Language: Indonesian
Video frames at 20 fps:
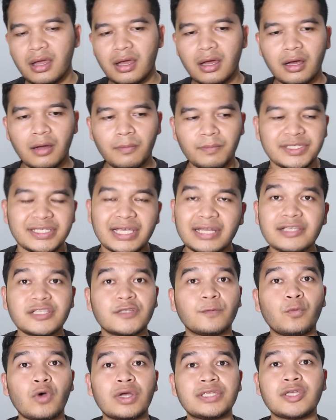eh, menjadi
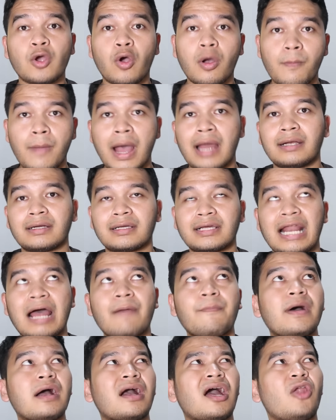sebuah jawaban.
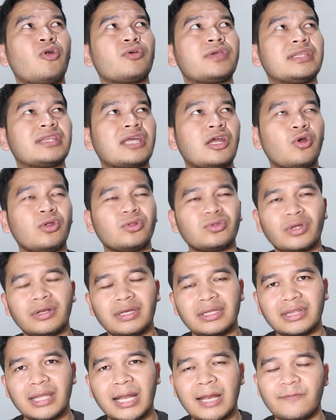Kenapa kalau kita
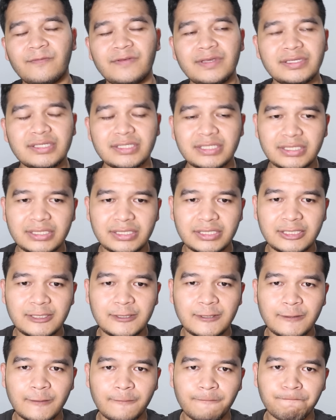nonton di
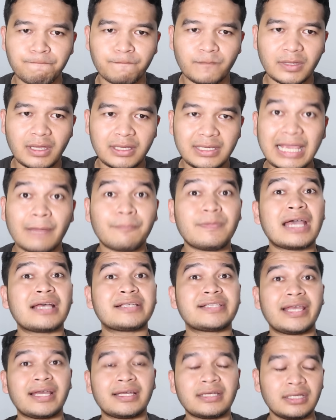televisi yang
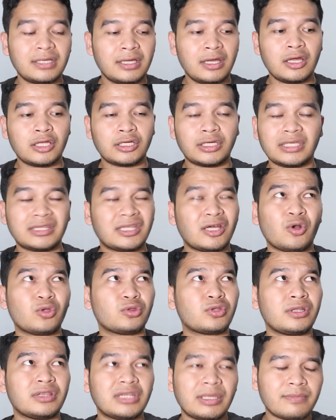biasanya kita
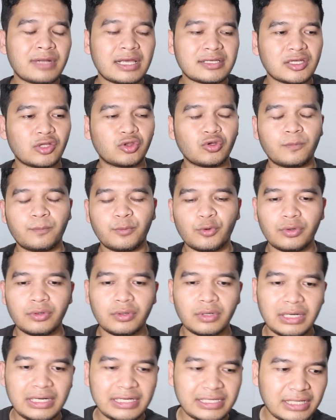nonton timnas
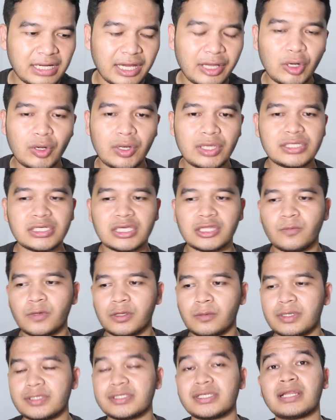ataupun Liga Indonesia
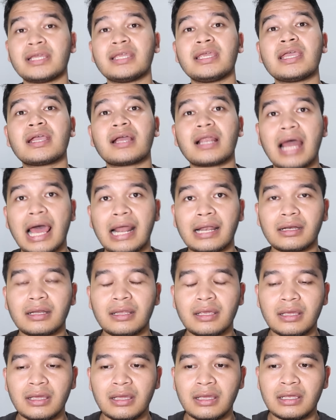teman-teman sering iklan.
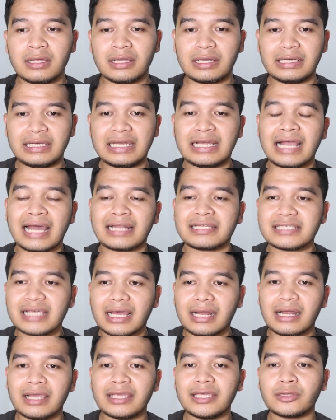Dengan
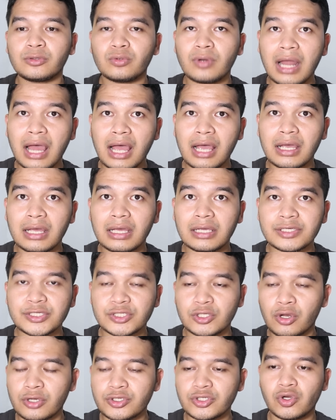cara itulah
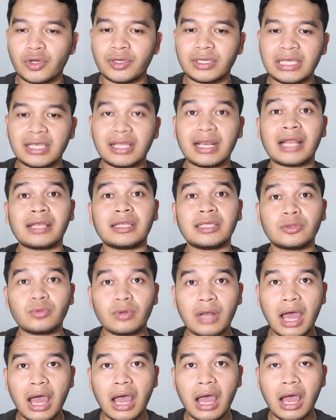slot-slot iklan
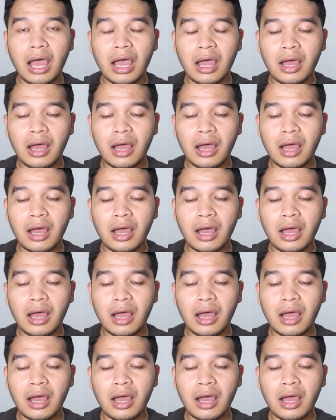itulah